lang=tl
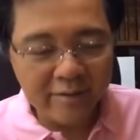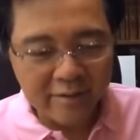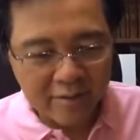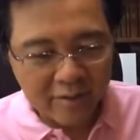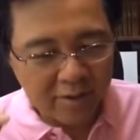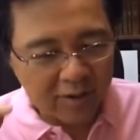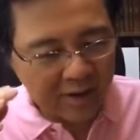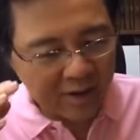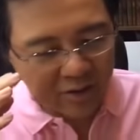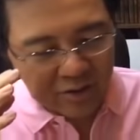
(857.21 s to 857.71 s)

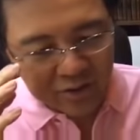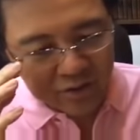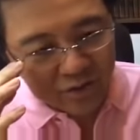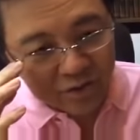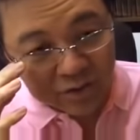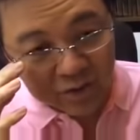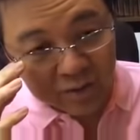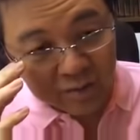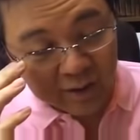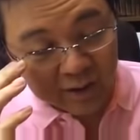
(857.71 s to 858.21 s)
Kung hindi nyo
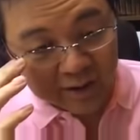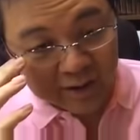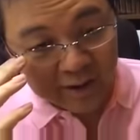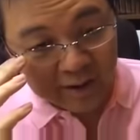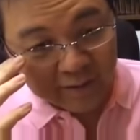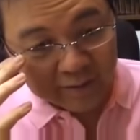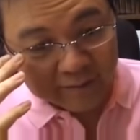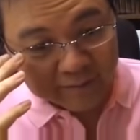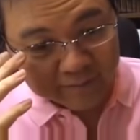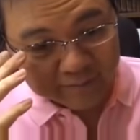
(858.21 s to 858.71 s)
sure, wag na.
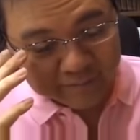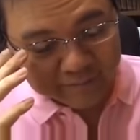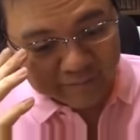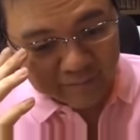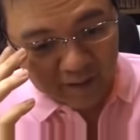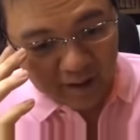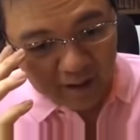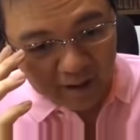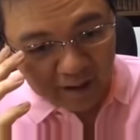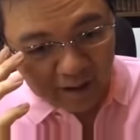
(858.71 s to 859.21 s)

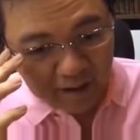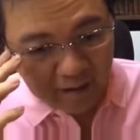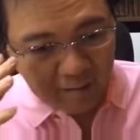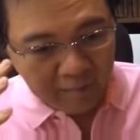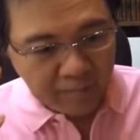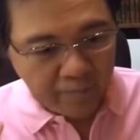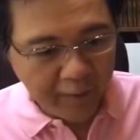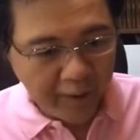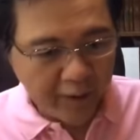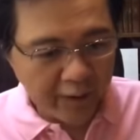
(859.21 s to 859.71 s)

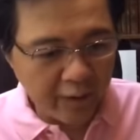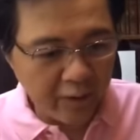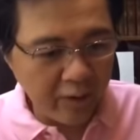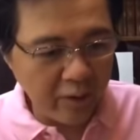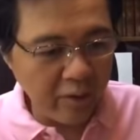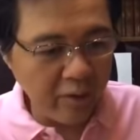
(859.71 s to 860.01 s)
Pero